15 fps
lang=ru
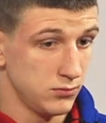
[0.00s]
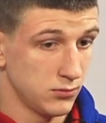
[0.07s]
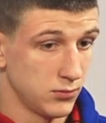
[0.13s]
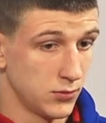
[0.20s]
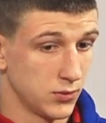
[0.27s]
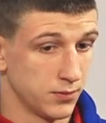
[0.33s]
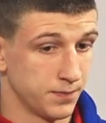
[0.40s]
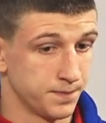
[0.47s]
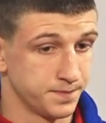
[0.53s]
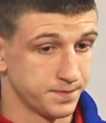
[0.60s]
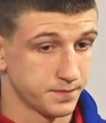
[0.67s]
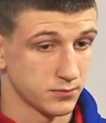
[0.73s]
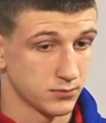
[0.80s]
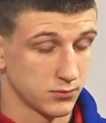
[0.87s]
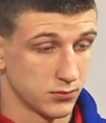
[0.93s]

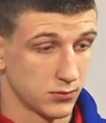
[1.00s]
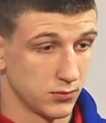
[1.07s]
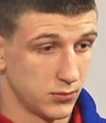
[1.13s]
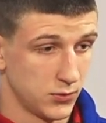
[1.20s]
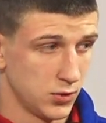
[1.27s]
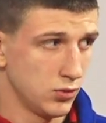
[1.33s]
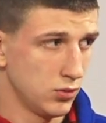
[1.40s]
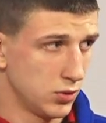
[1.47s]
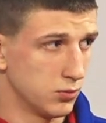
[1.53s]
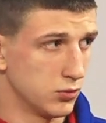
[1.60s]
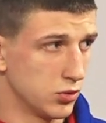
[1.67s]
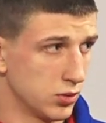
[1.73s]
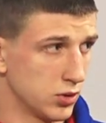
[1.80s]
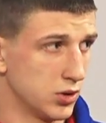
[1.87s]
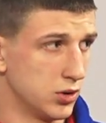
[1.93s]
Ну и
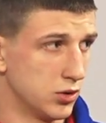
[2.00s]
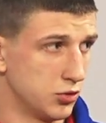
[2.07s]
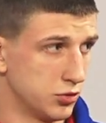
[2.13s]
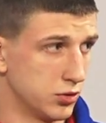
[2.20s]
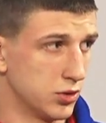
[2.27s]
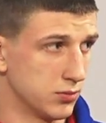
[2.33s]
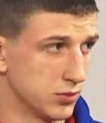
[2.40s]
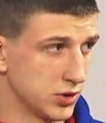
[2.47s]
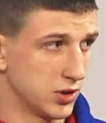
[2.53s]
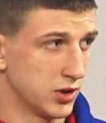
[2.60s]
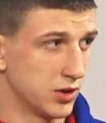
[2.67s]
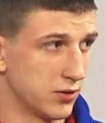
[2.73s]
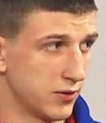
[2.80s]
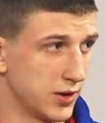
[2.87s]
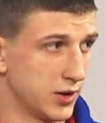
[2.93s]
многие еще там
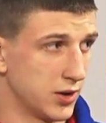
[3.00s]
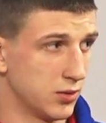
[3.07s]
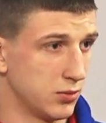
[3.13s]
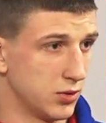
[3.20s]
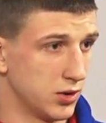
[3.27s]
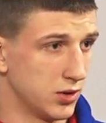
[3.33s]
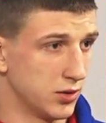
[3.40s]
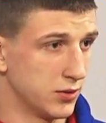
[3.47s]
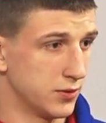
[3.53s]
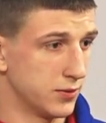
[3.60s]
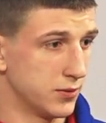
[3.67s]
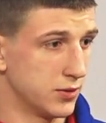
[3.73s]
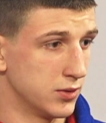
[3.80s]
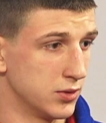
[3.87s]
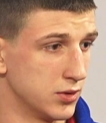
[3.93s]
соревнования были.
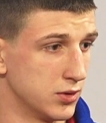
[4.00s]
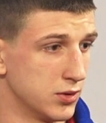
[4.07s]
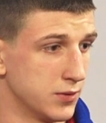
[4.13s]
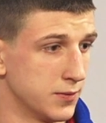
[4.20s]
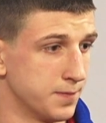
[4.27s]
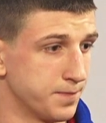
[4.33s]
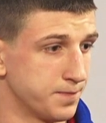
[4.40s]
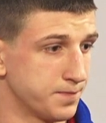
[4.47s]
Э.